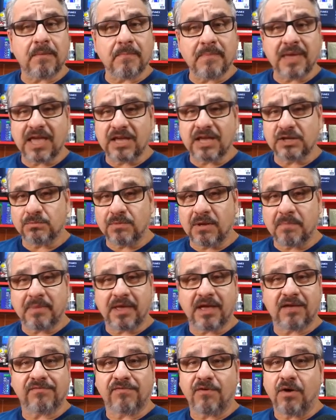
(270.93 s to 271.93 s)
com a mesma
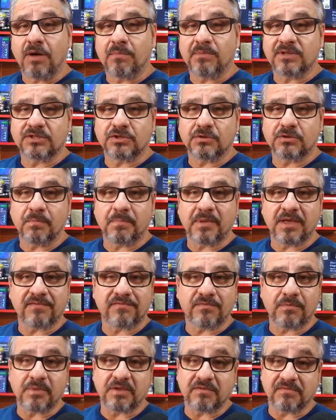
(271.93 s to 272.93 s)
performance do
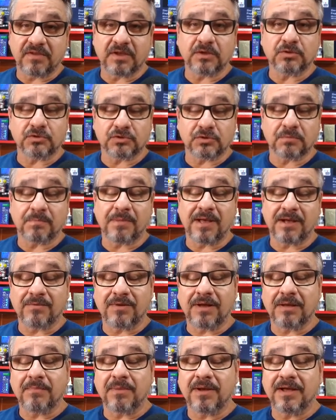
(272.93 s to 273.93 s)
perfume Invictus de
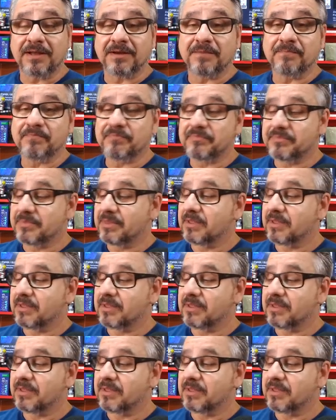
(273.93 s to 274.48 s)
Paco Rabanne,